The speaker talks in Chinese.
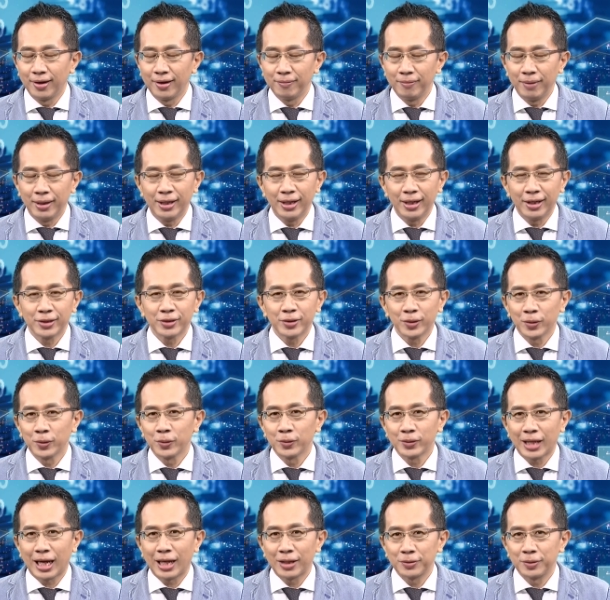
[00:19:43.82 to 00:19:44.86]
明年总
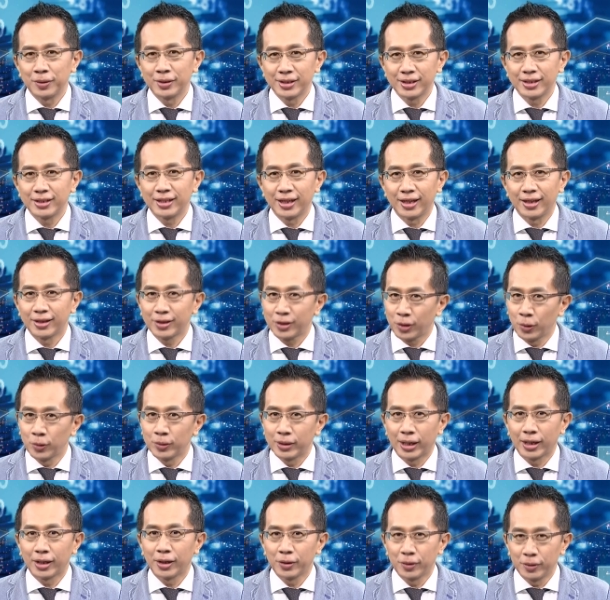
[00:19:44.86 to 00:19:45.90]
统大选之前都
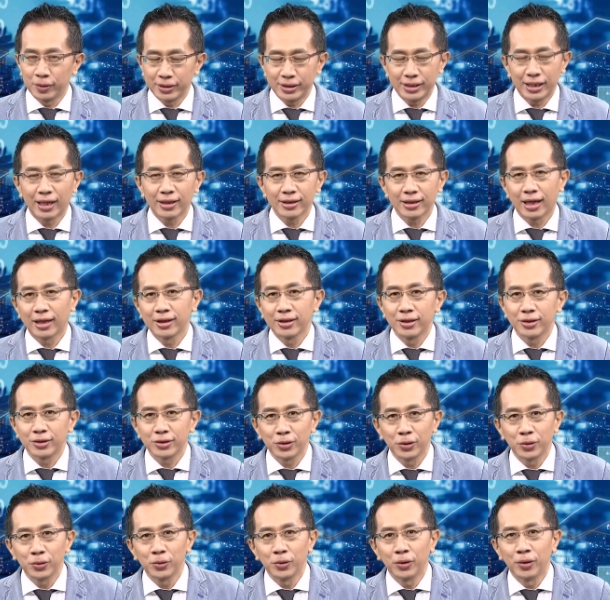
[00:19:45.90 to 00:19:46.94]
能够有相当的
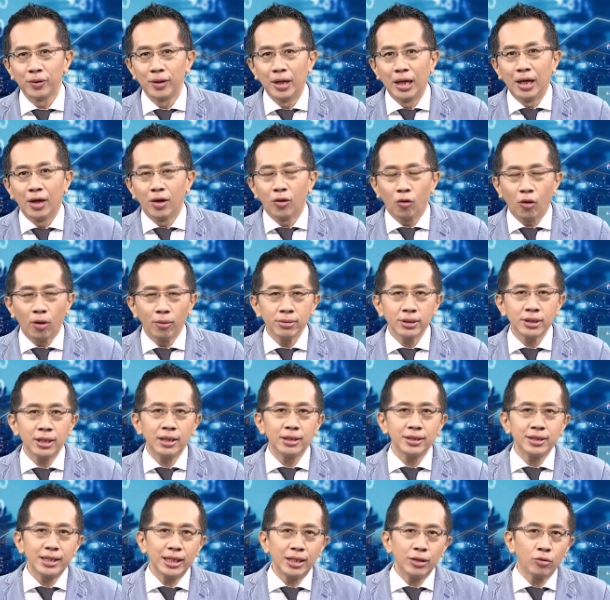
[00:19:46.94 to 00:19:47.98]
收获。我们
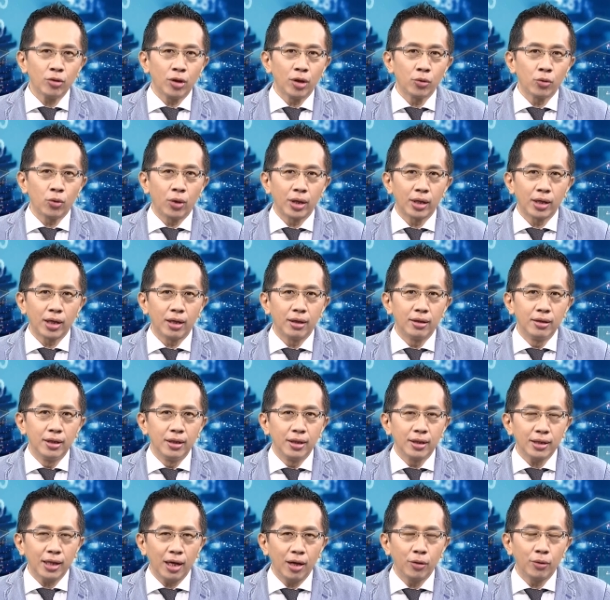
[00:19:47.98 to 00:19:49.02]
先进一段广告，
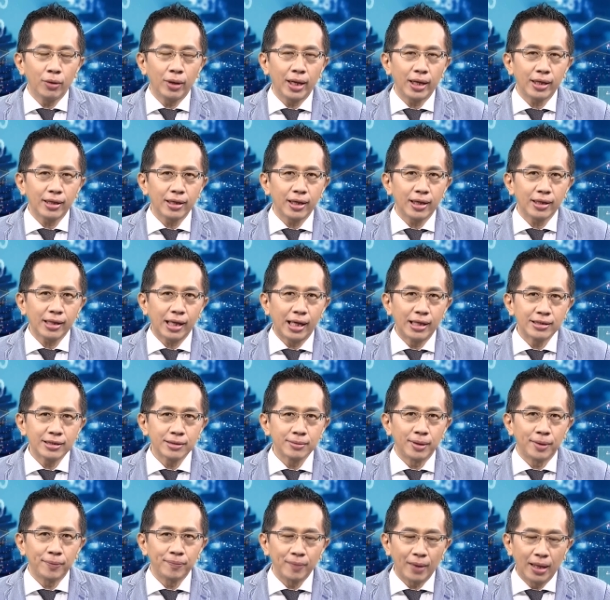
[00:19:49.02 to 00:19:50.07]
待会回来跟大家谈
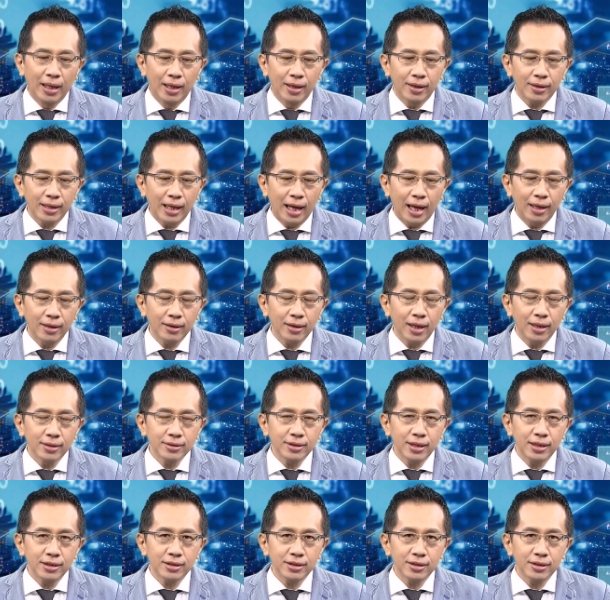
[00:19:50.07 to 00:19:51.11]
什么？谈呃
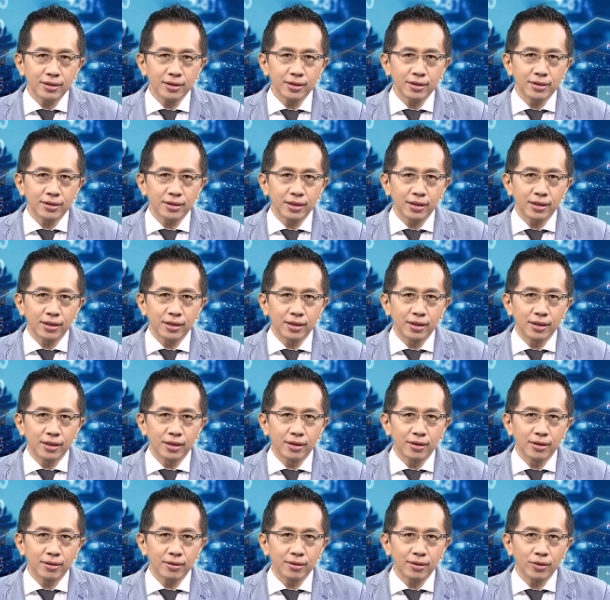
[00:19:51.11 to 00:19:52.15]
这次这
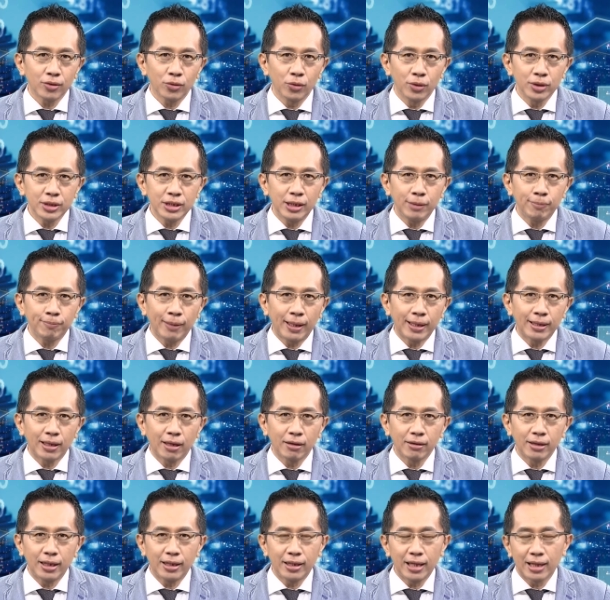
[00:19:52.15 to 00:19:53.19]
个国际半
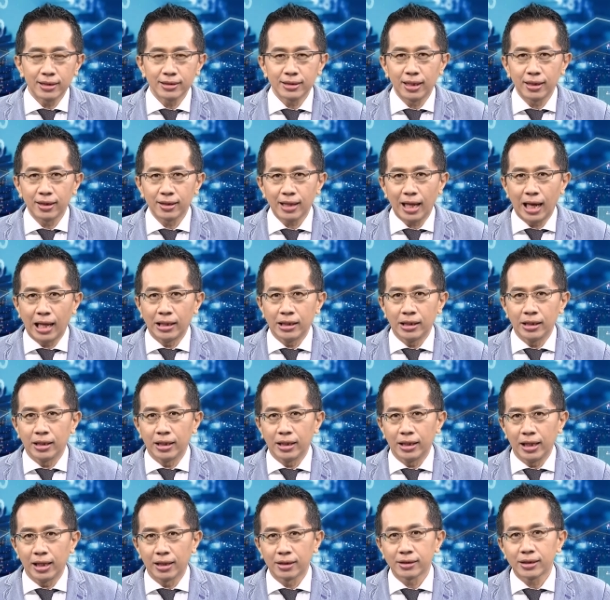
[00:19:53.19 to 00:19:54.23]
导体大展谈的
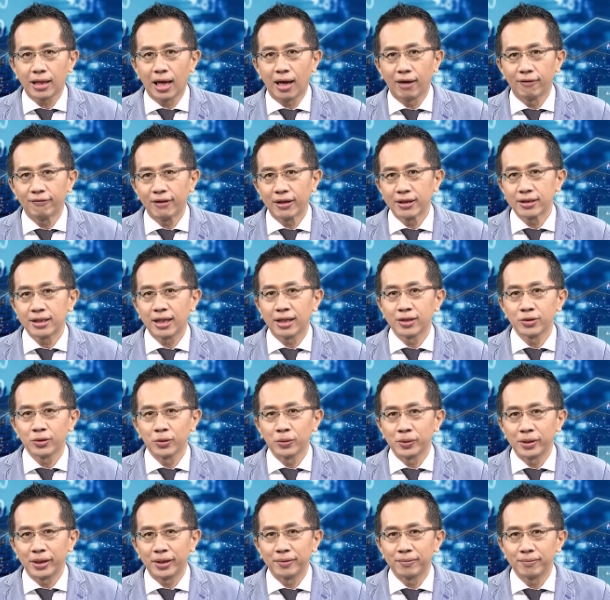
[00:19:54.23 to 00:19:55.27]
两大方向
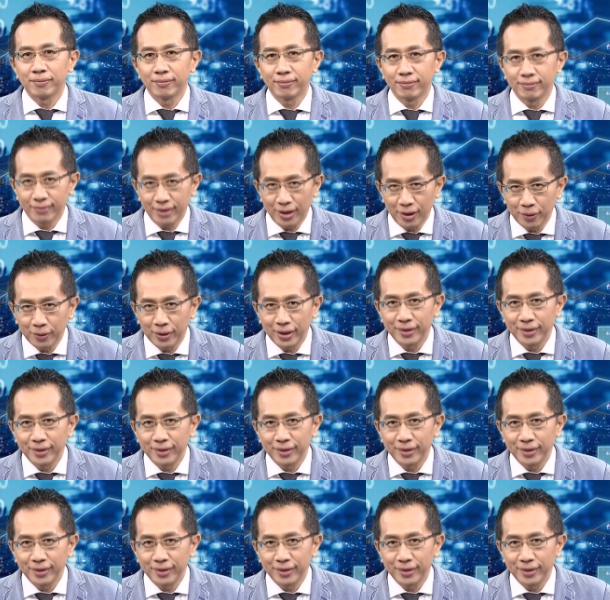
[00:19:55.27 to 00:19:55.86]
重点。待会